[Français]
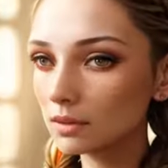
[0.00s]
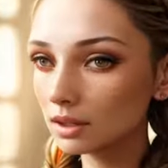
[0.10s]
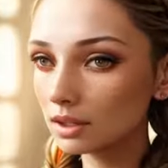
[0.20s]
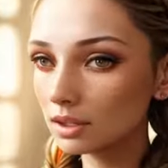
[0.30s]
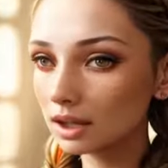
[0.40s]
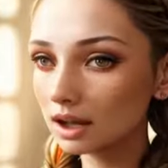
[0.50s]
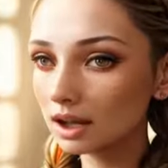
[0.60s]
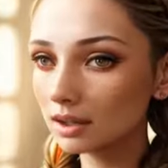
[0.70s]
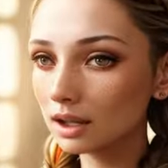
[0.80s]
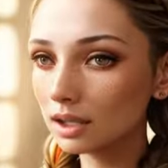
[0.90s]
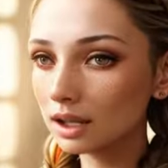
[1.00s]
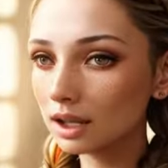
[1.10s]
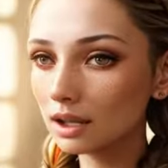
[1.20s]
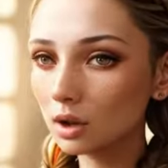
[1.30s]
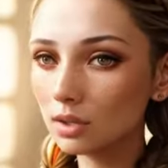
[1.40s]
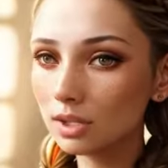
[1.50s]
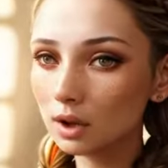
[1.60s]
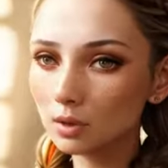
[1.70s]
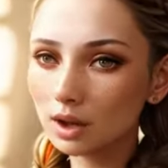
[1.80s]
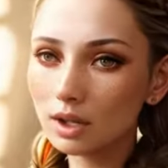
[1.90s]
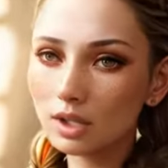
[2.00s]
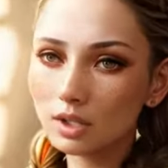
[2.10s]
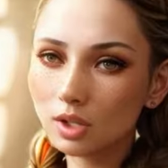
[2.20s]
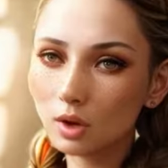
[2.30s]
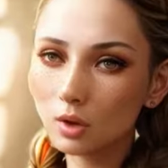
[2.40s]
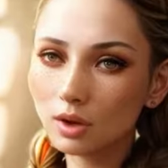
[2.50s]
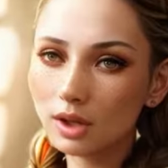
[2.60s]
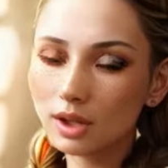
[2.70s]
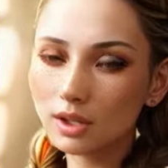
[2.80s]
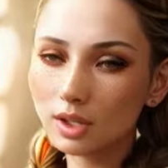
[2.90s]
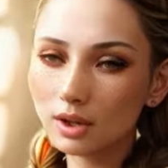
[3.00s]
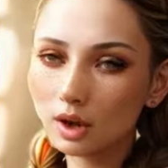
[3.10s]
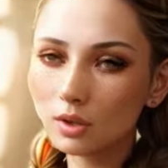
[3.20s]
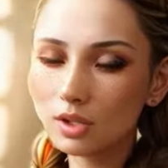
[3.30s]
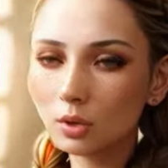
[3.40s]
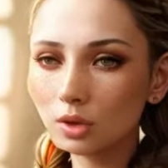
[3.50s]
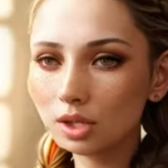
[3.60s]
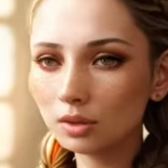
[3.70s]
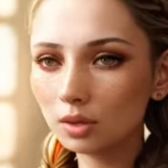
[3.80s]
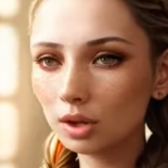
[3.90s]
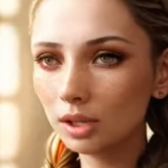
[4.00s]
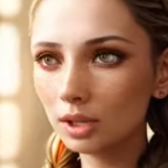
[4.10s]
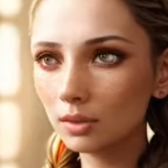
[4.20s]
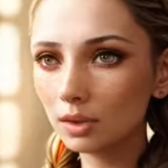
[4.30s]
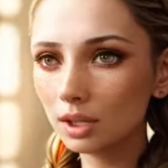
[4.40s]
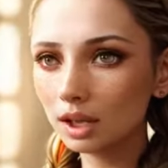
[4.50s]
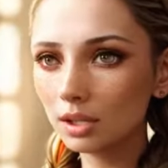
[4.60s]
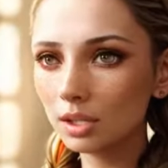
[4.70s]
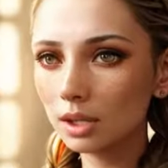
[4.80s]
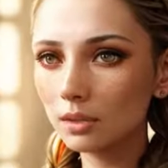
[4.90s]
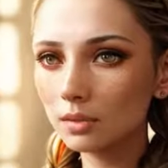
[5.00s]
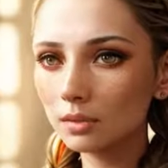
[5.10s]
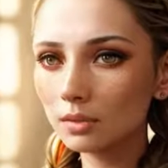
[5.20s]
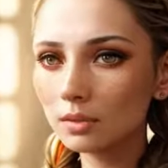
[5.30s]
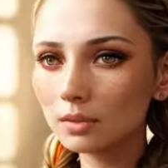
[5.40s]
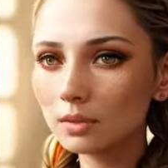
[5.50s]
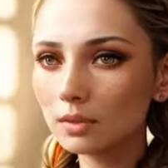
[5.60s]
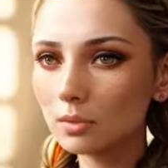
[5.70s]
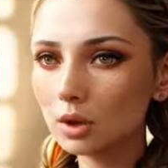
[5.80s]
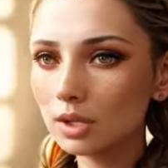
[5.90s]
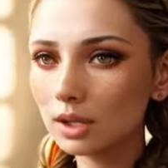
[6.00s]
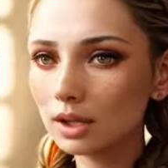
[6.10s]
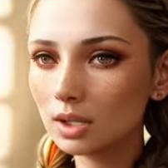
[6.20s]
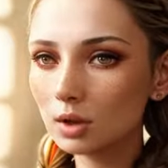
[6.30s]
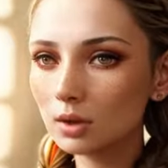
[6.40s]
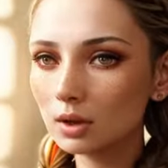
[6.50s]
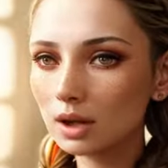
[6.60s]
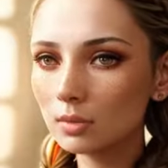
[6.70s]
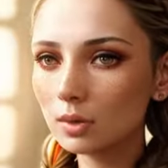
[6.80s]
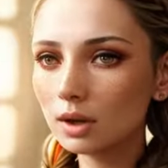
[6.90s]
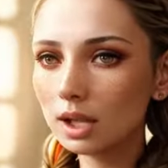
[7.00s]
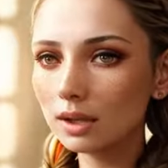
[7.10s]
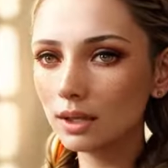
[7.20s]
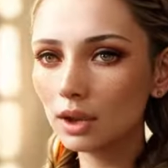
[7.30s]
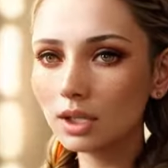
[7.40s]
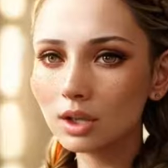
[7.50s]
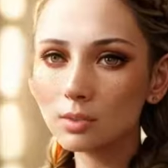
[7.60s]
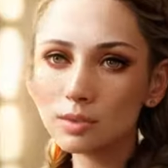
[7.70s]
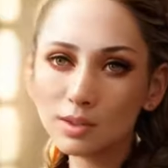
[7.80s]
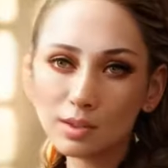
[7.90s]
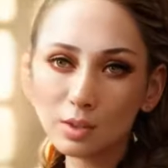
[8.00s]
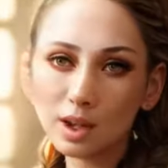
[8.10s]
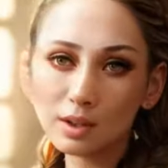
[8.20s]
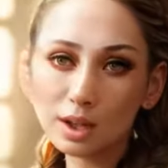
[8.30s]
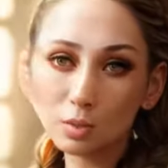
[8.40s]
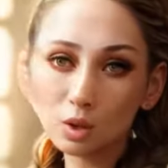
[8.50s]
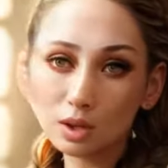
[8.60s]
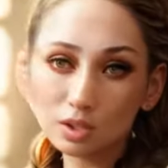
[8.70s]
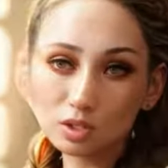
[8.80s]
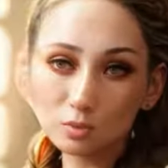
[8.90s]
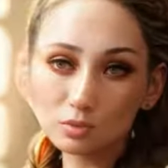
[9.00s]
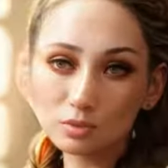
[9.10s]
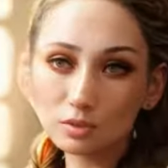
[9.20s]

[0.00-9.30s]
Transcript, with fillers: Le CRM intégré transforme la gestion en une expérience aussi fluide qu'efficace. Prospection ne rime plus avec pression, mais avec progression.